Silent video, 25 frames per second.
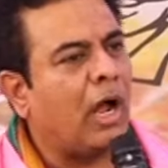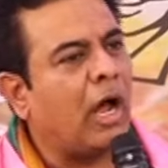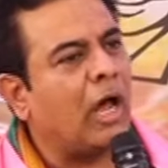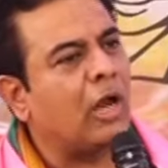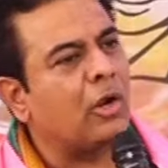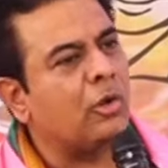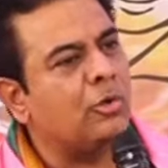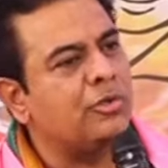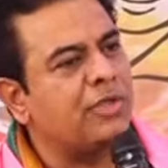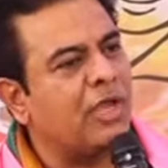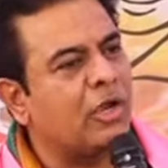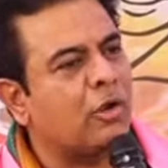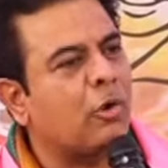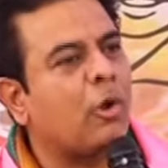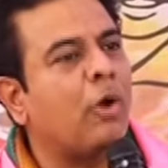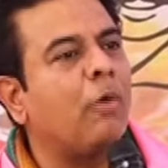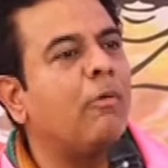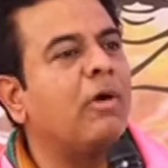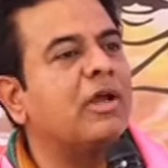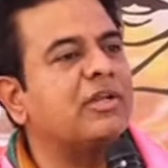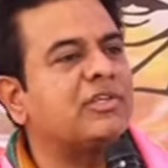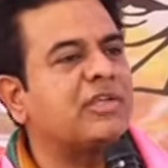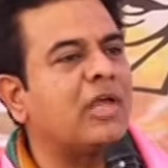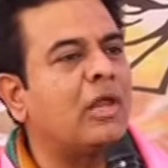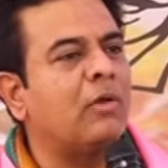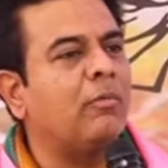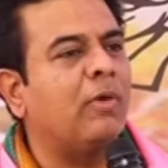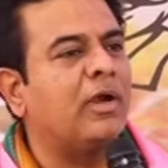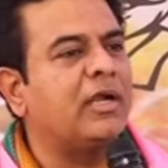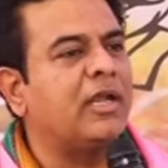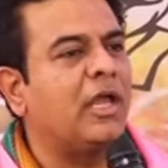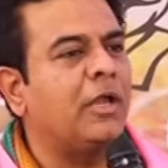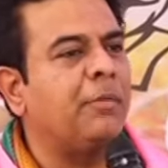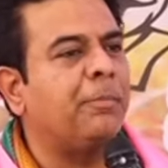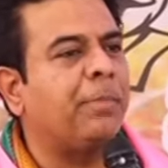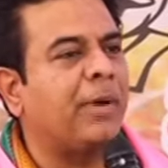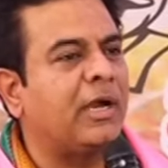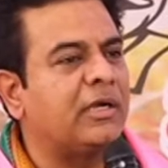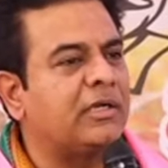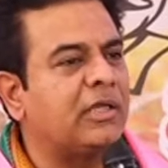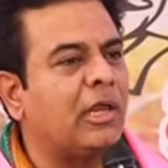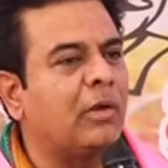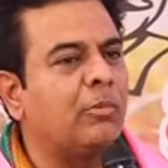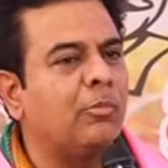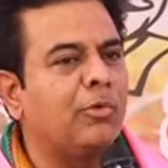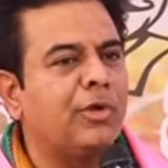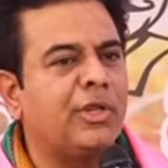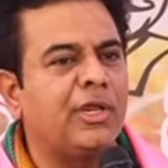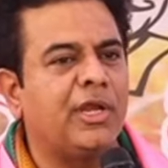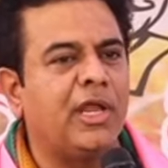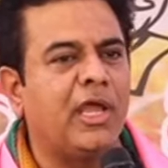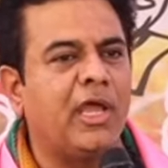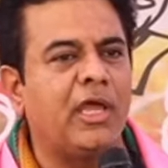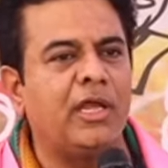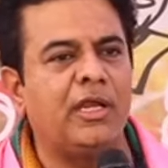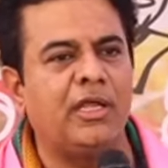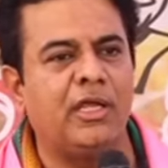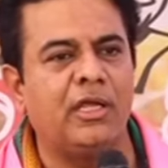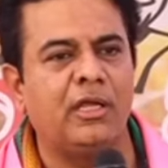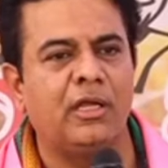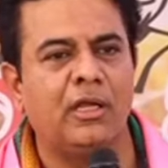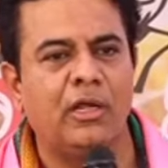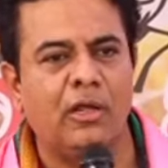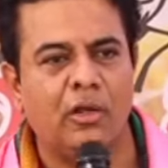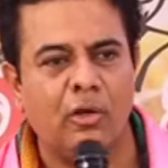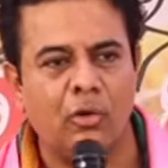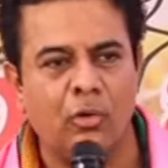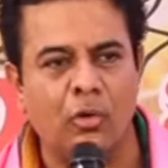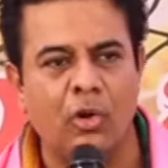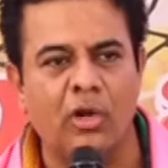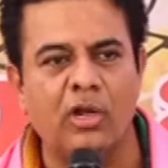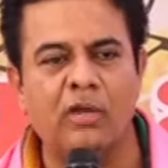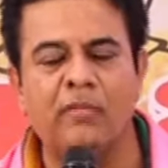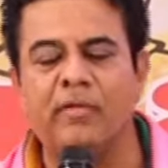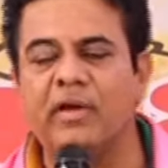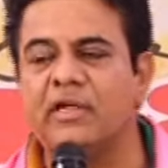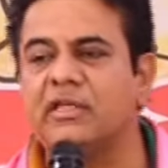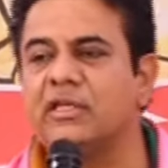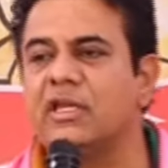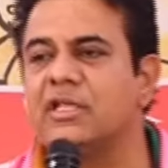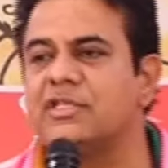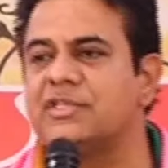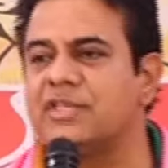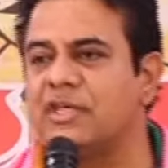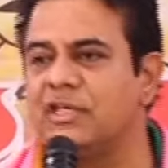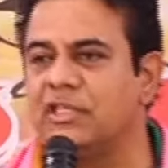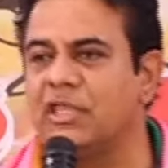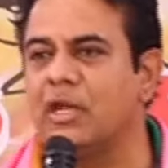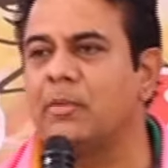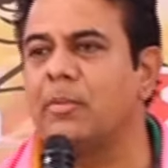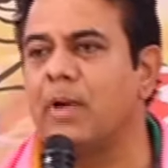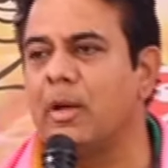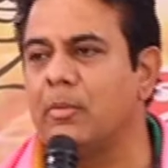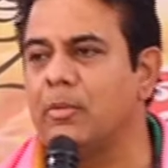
ఆ రోజు ఎక్కువ వర్షాలు పడ్డాయి పంటలు మునిగినాయని లొల్లిపెట్టిన శ్రీధర్